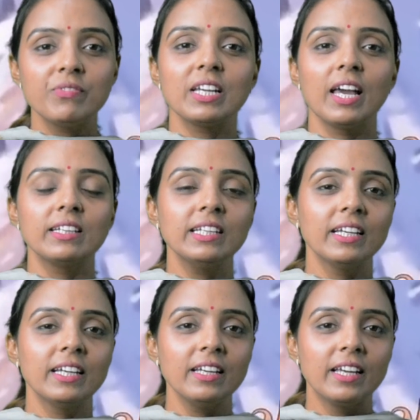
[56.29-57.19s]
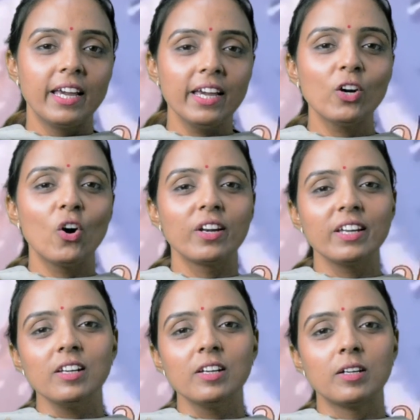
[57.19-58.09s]
शिव जी कहते हैं हे
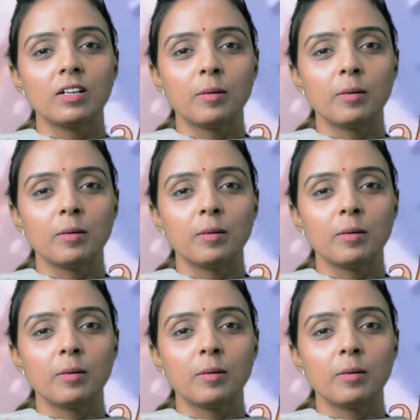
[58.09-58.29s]
गौरी